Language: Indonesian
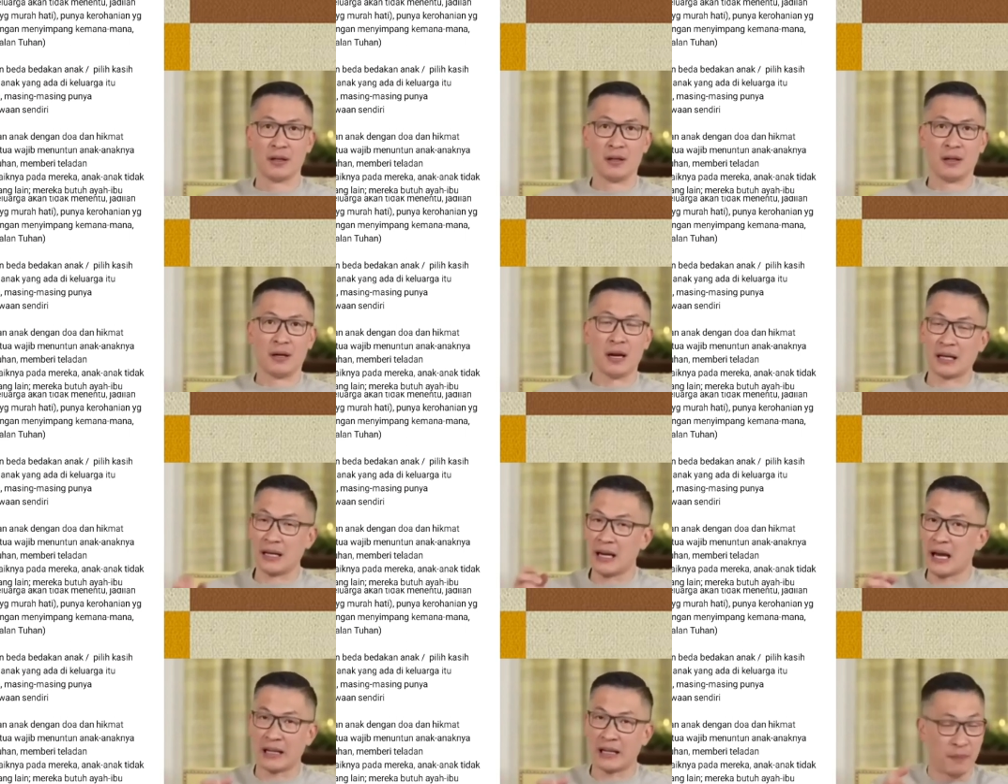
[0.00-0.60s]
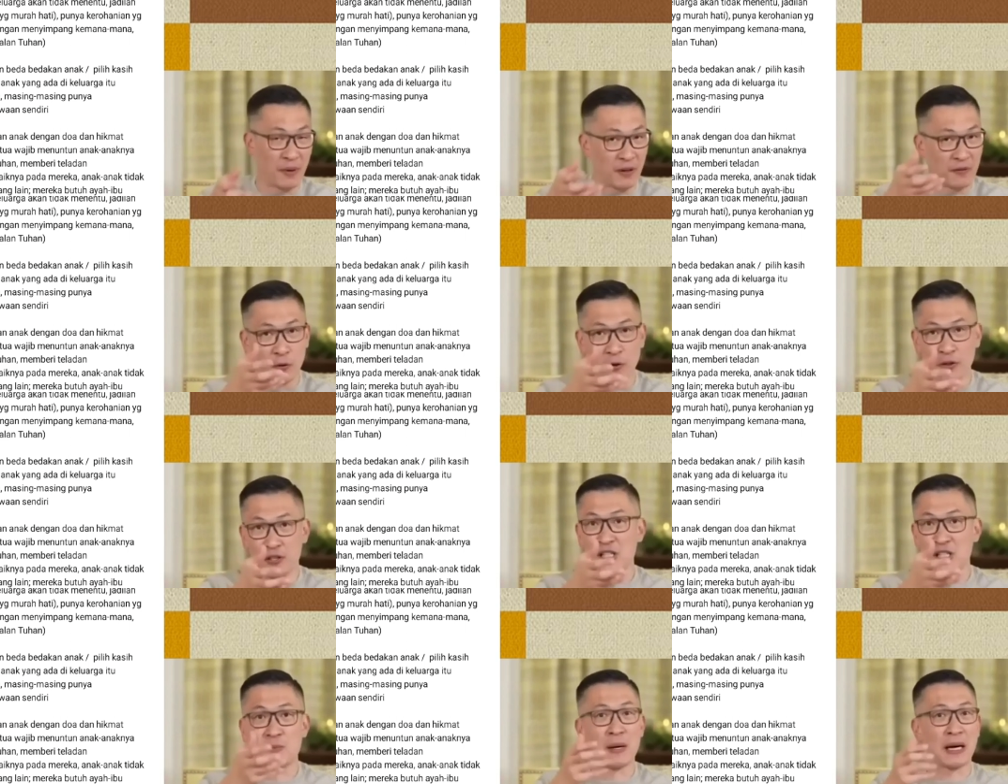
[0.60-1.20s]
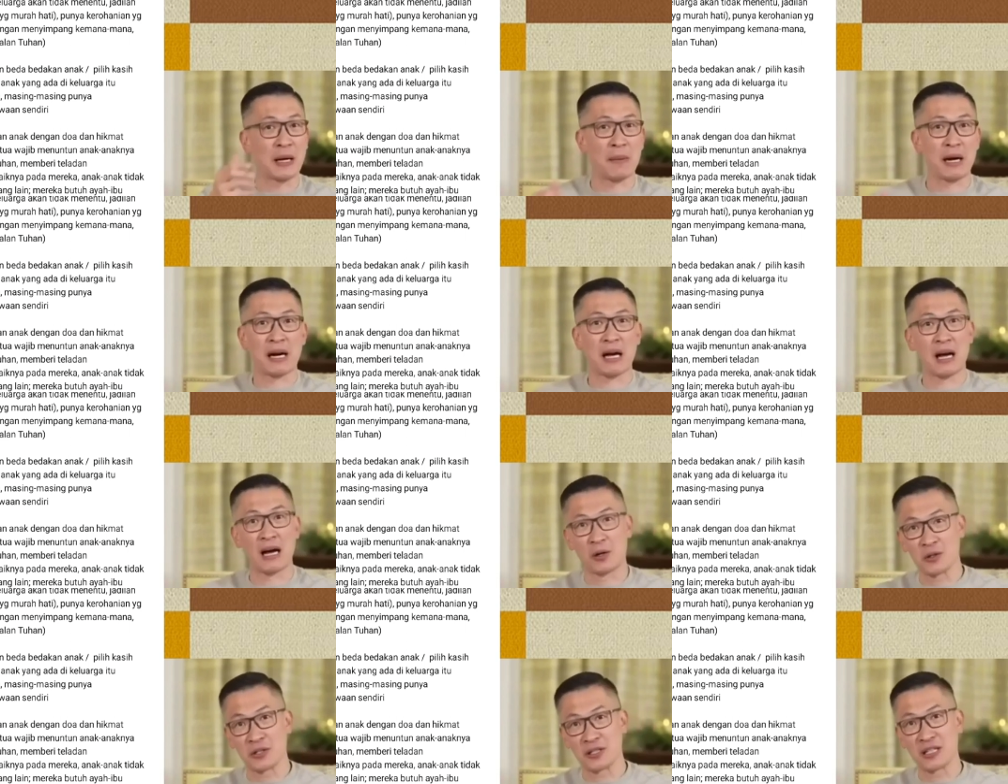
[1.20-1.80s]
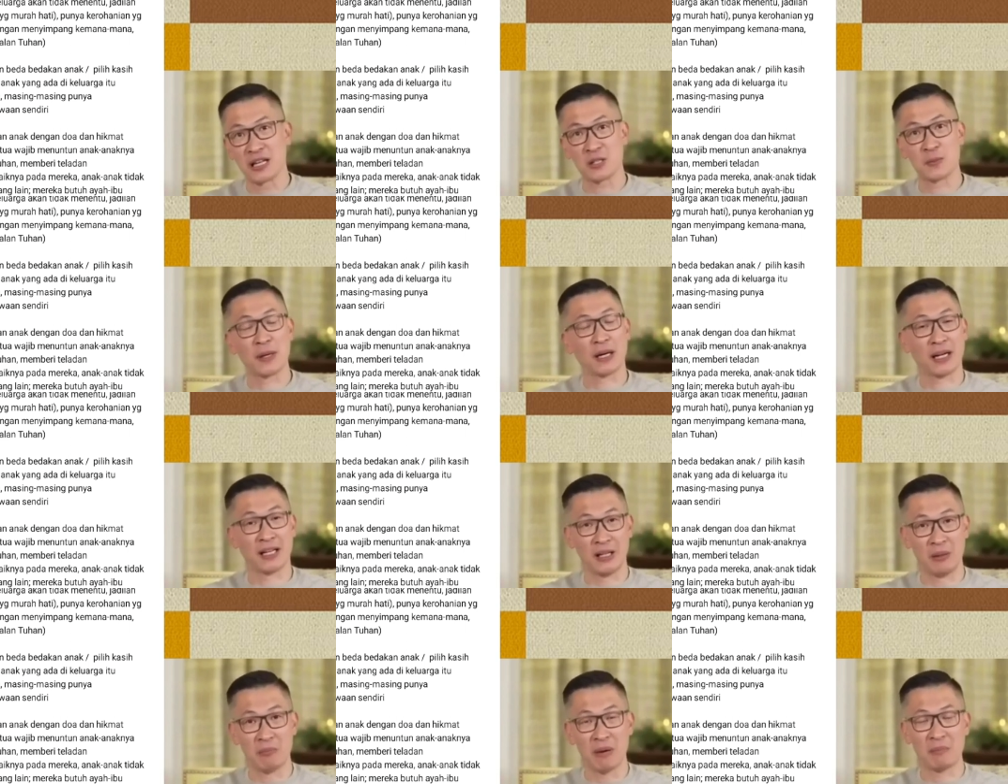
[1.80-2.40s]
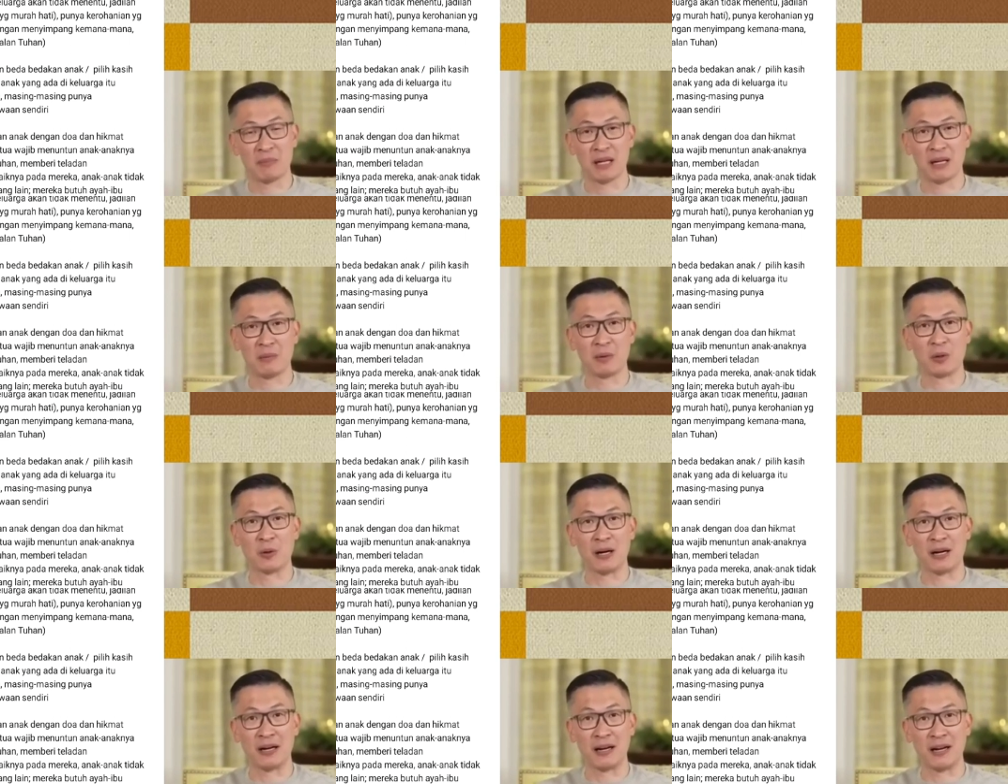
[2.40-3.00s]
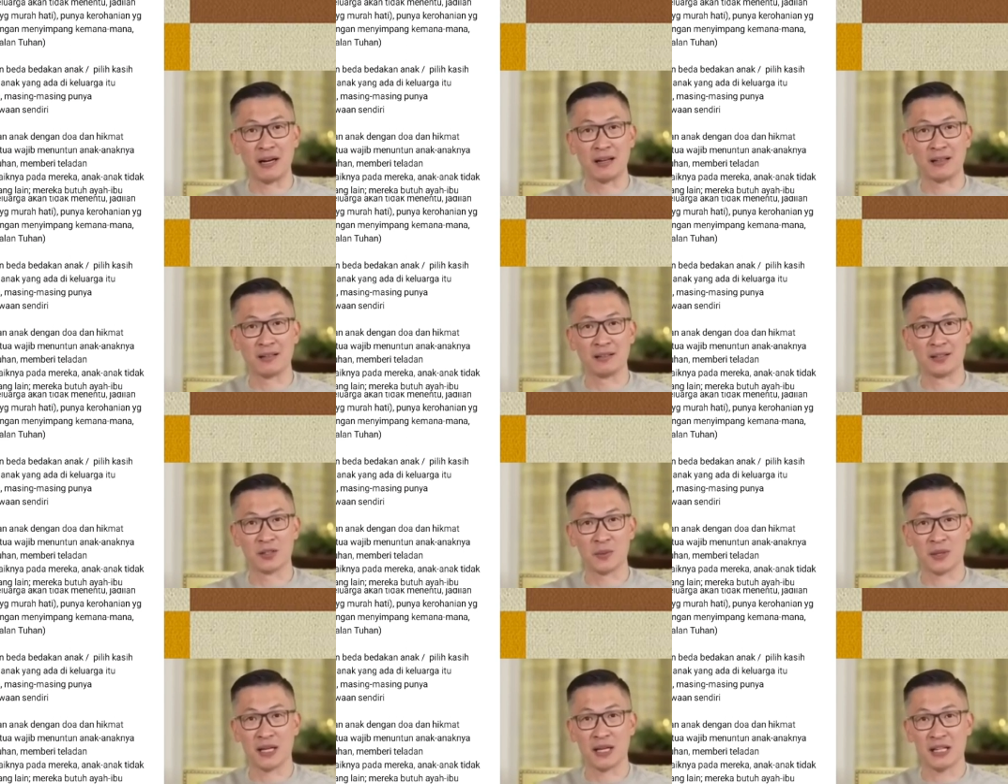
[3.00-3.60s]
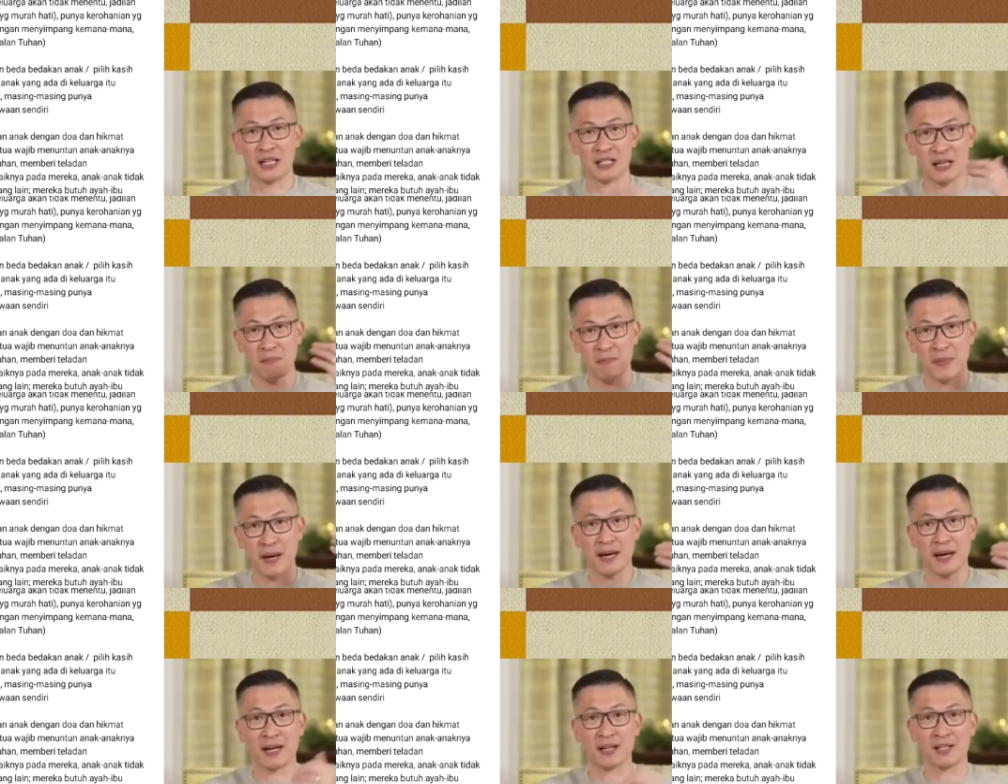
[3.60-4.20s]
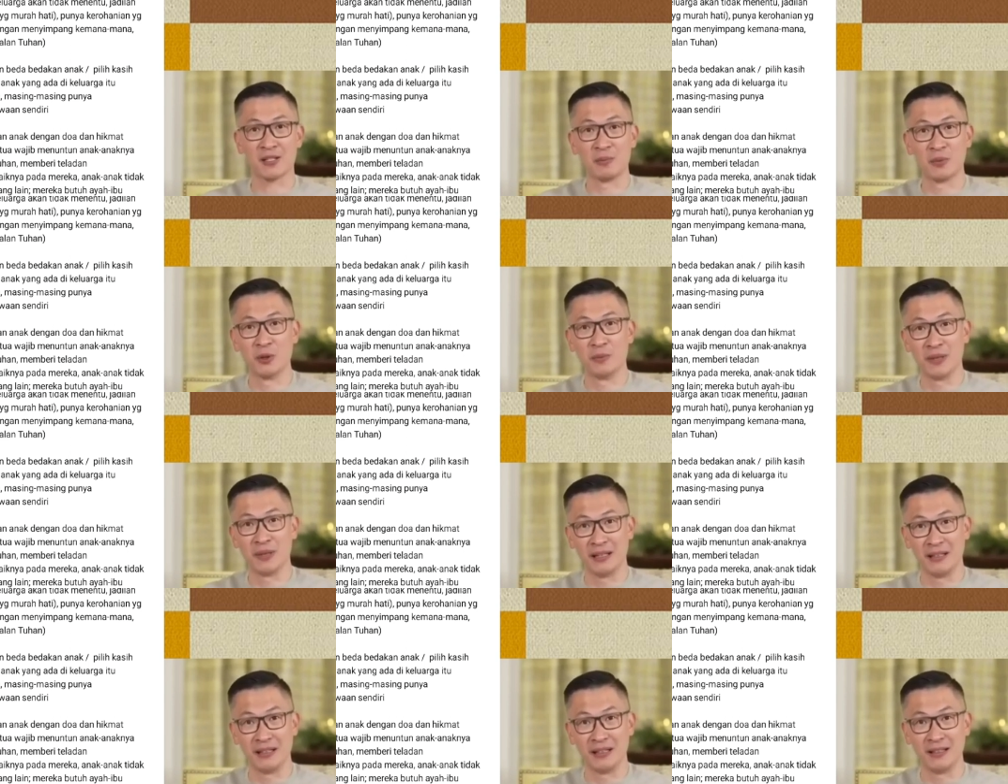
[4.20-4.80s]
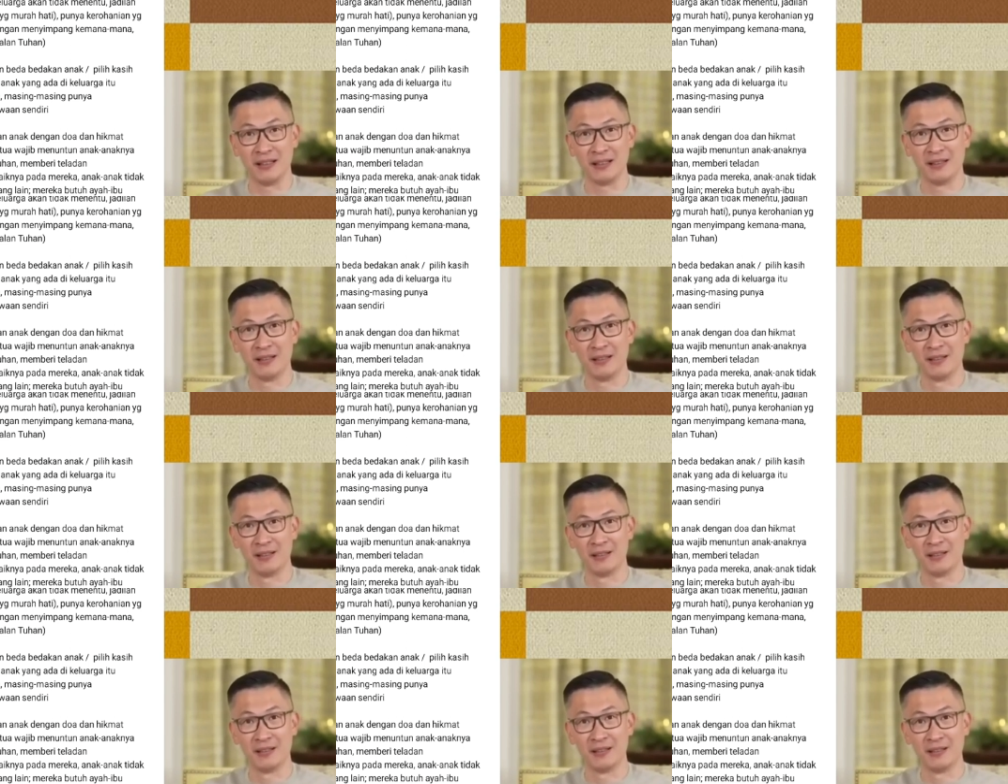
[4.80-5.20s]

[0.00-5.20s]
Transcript: Laki-laki berfungsi sebagaimana harusnya sebagai imam dalam keluarga, seperti yang saya sampaikan sebelum ini,